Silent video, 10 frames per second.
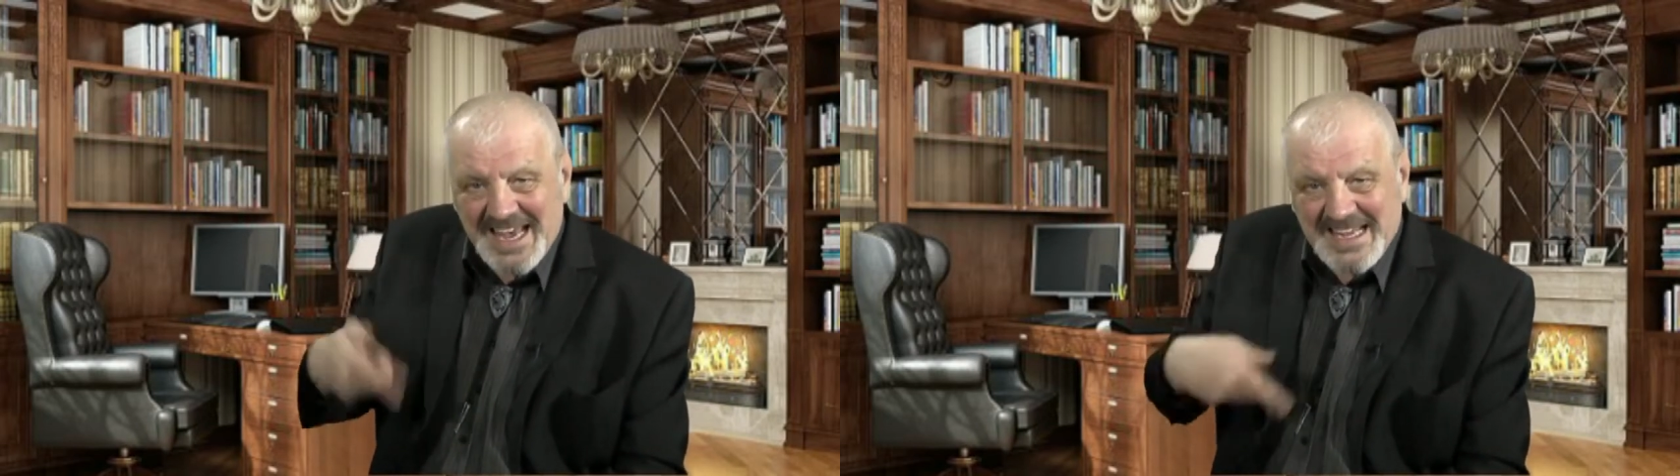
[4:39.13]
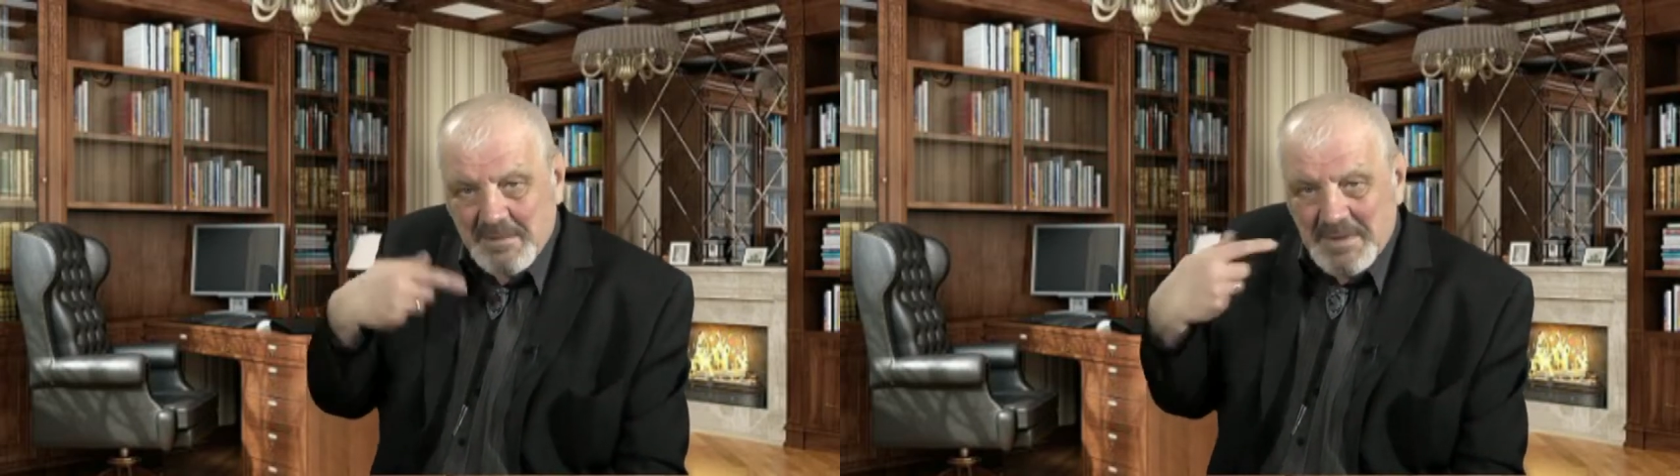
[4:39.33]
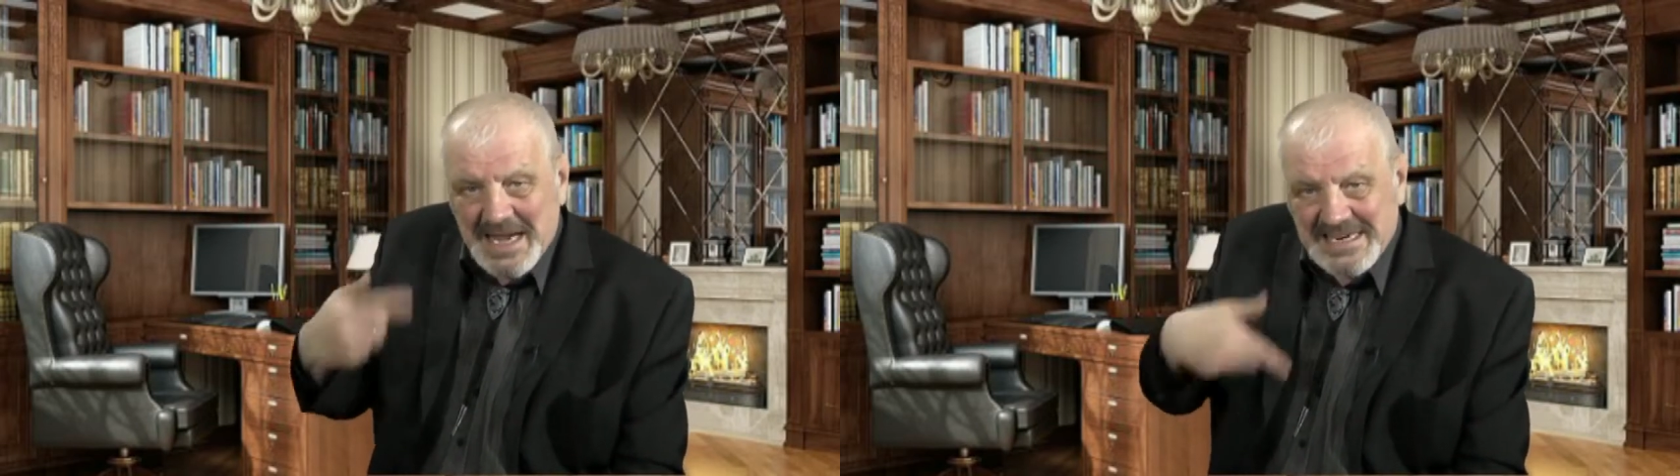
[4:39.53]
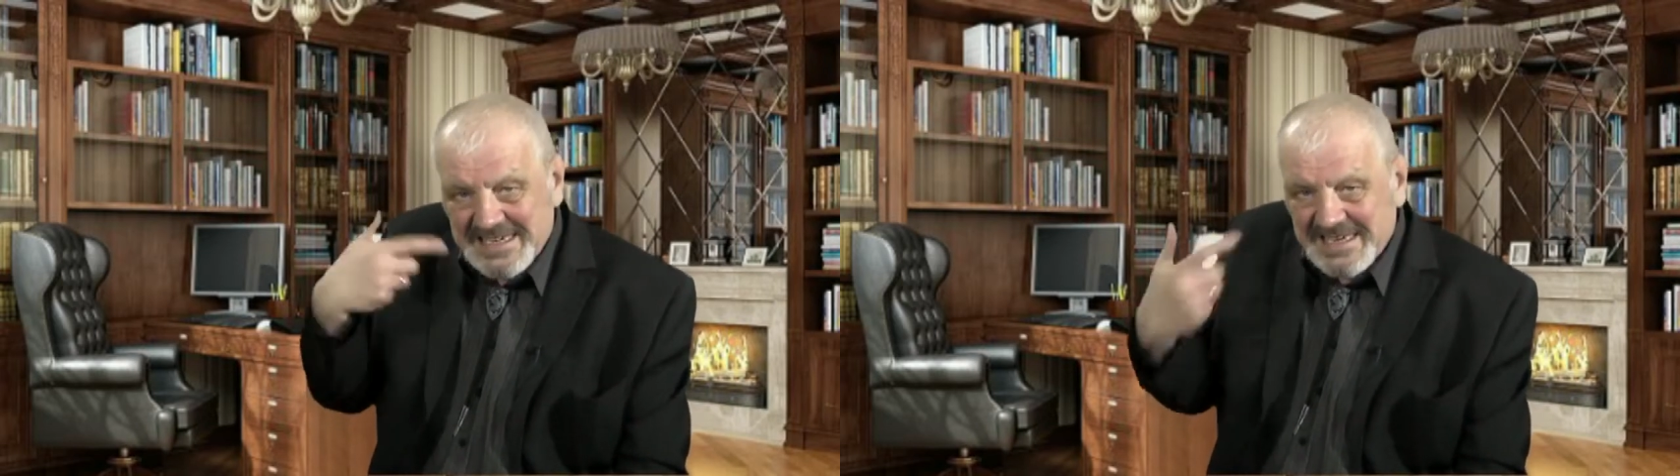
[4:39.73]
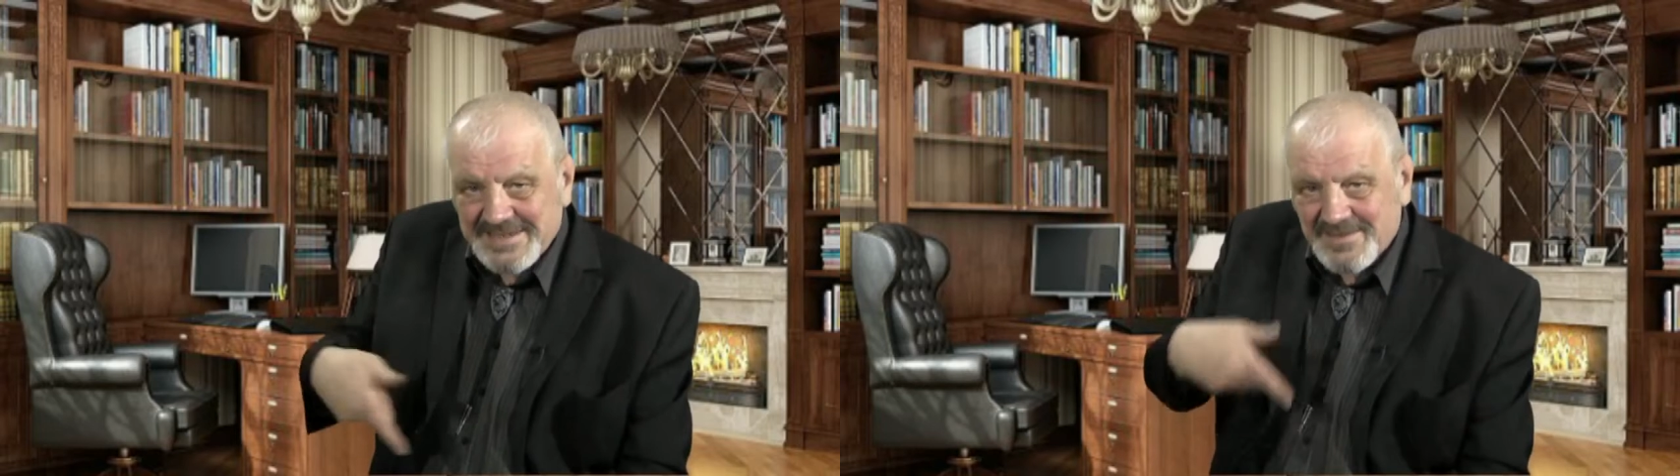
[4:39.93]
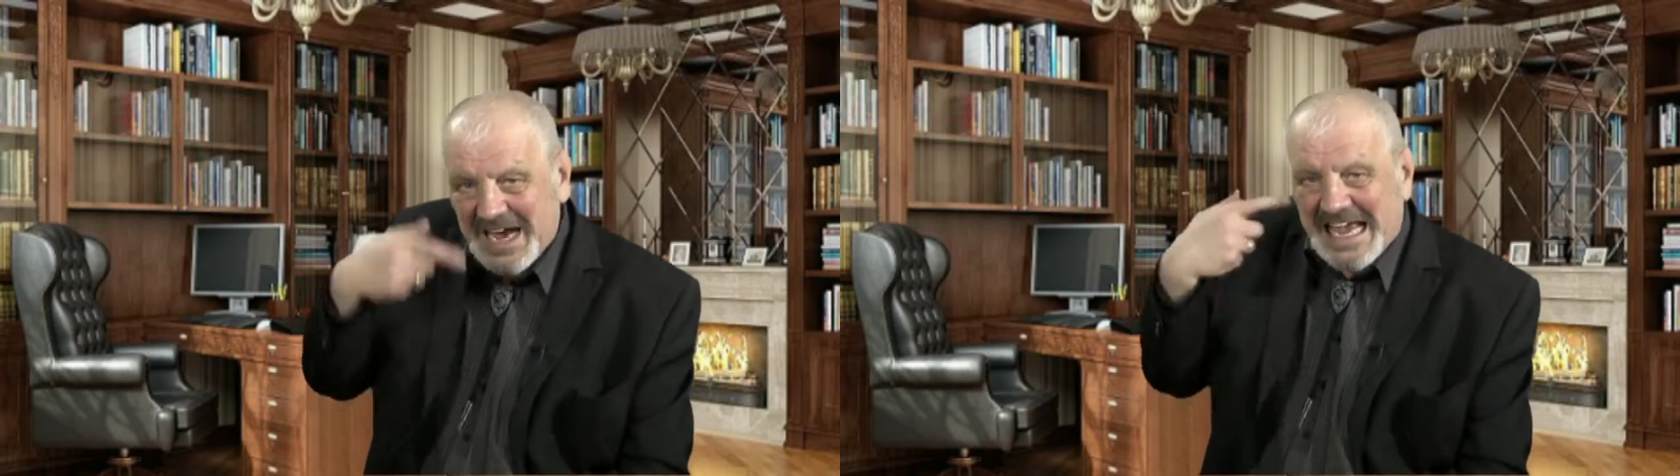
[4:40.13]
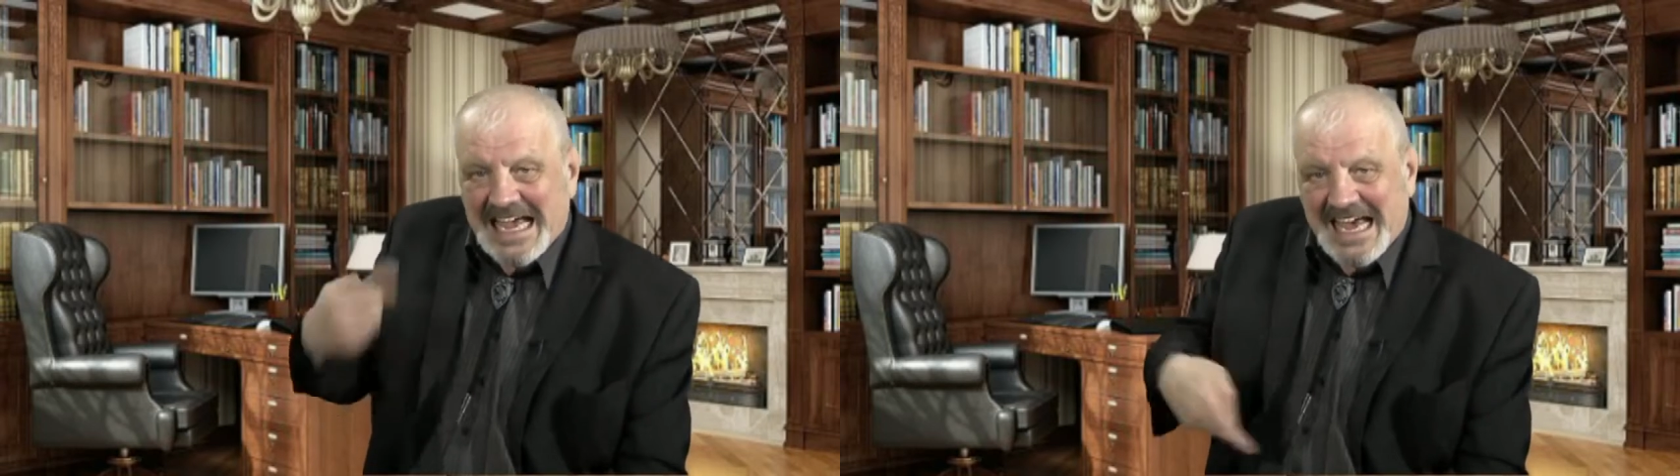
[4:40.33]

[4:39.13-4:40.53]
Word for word: это моя заслуга,